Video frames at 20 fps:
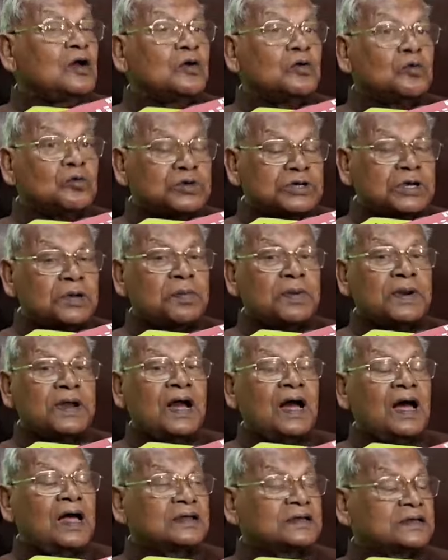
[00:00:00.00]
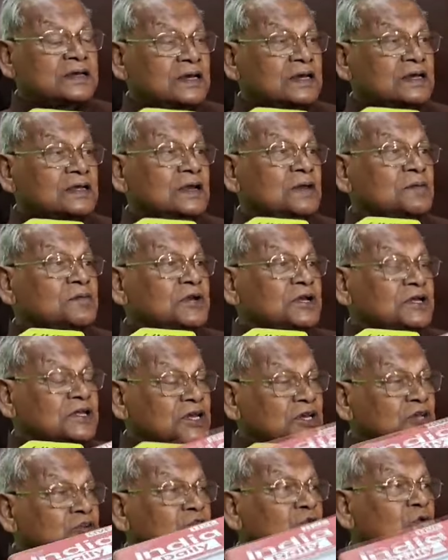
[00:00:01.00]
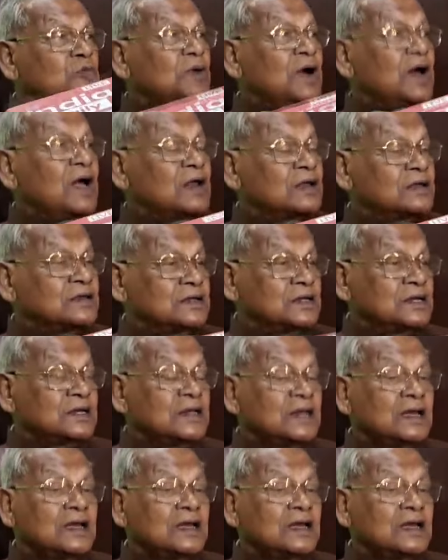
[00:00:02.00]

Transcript: उसी प्रकार से जब नीतीश कुमार जी